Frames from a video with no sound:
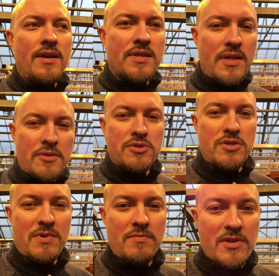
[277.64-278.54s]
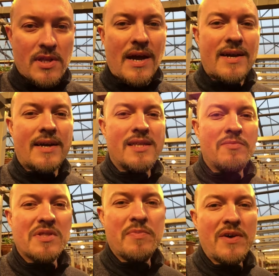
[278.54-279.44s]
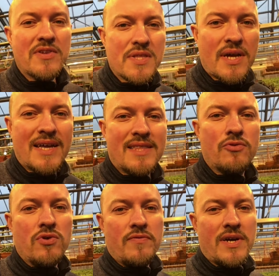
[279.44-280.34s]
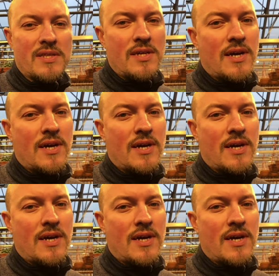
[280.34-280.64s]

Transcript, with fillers: Следующий момент. А как нам избавиться от той воды,